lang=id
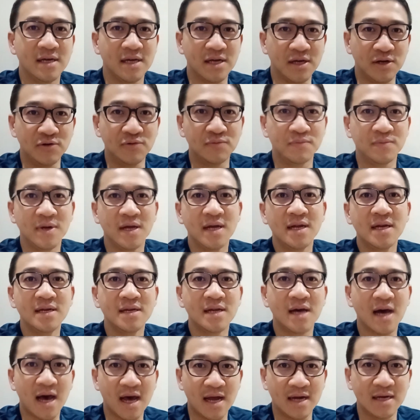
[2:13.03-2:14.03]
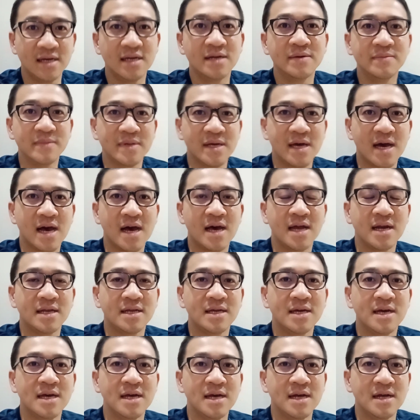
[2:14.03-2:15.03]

Hiduplah hari demi hari